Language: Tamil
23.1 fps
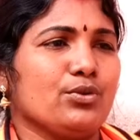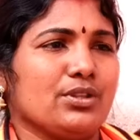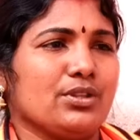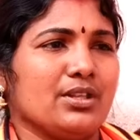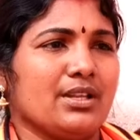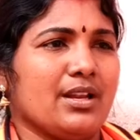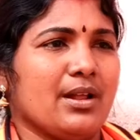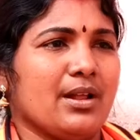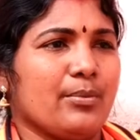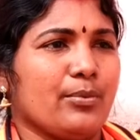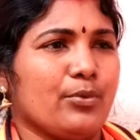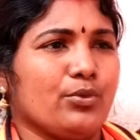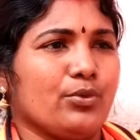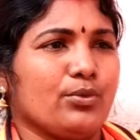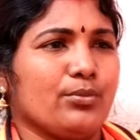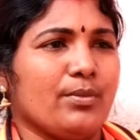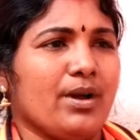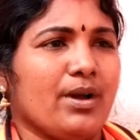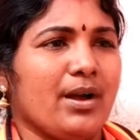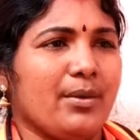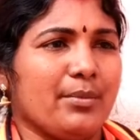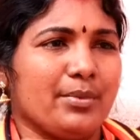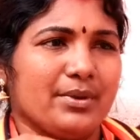கொடுத்தீங்கன்னா
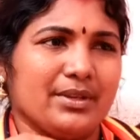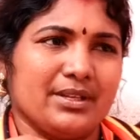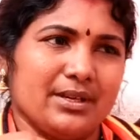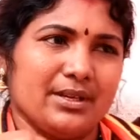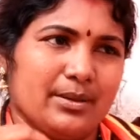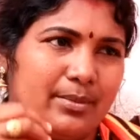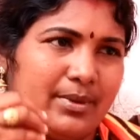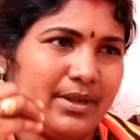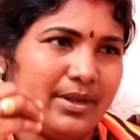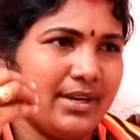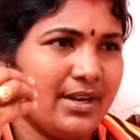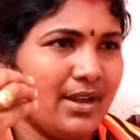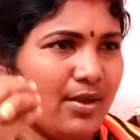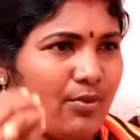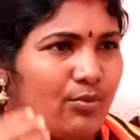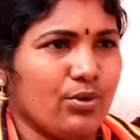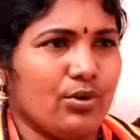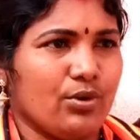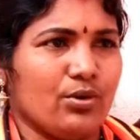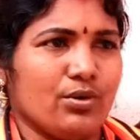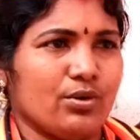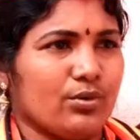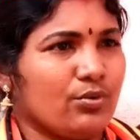போதுமா அப்படிங்கிற மாதிரி
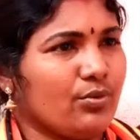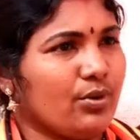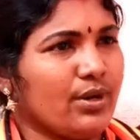அவங்களோட